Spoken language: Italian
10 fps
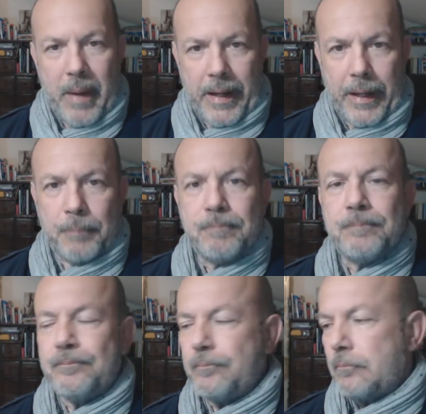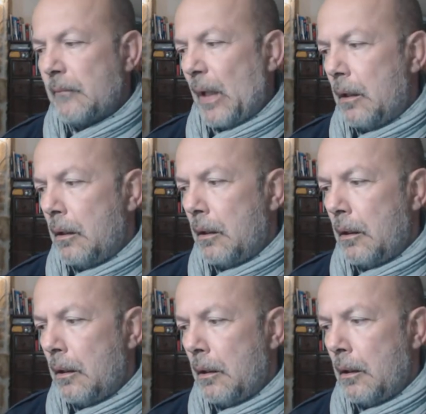Bene, eh,
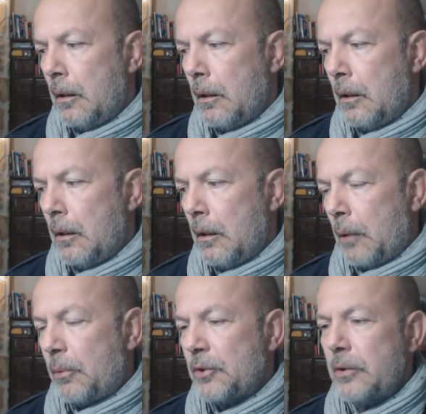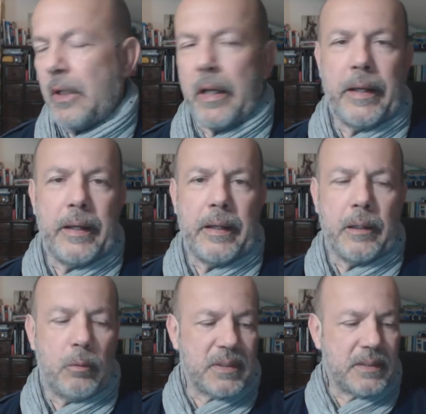la questione
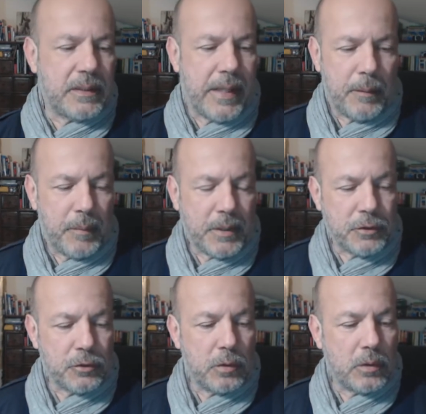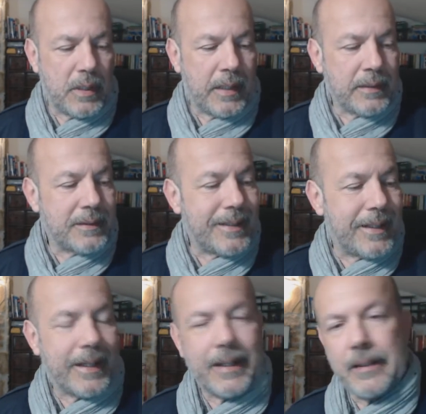è in questi termini. Ci sono delle
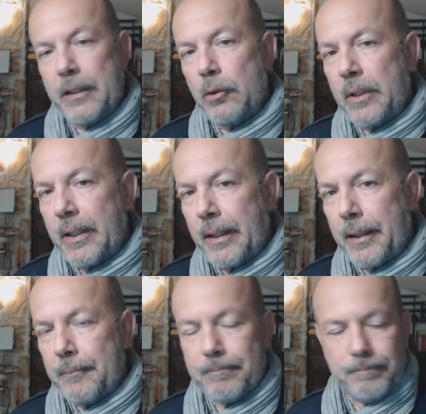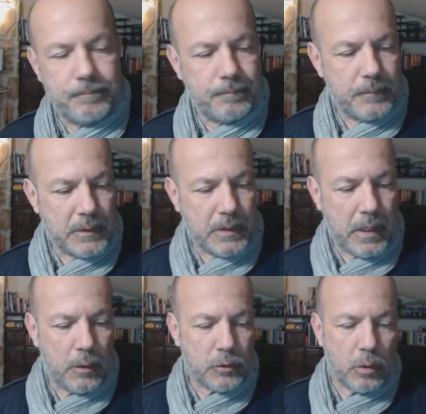intere categorie
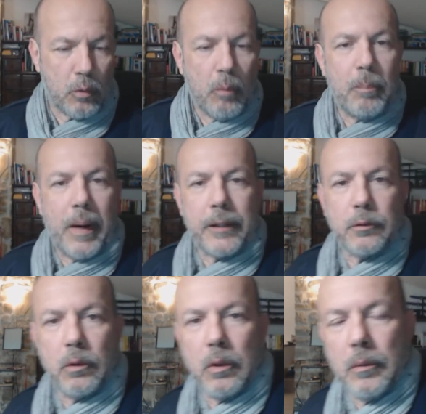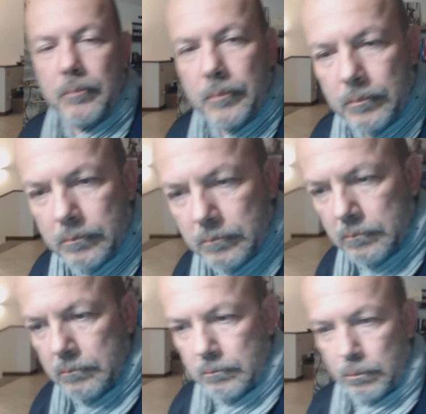del nostro comparto
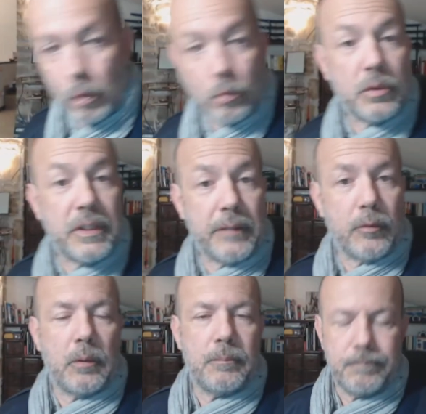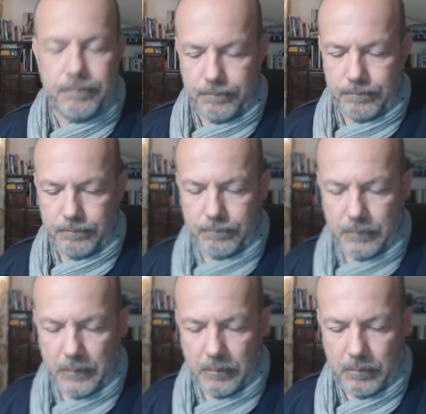produttivo
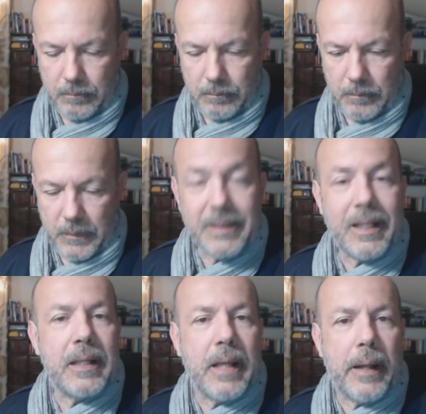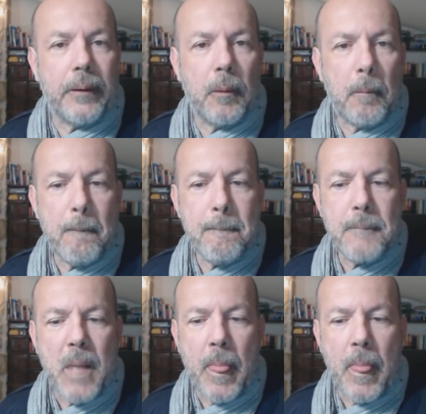italiano,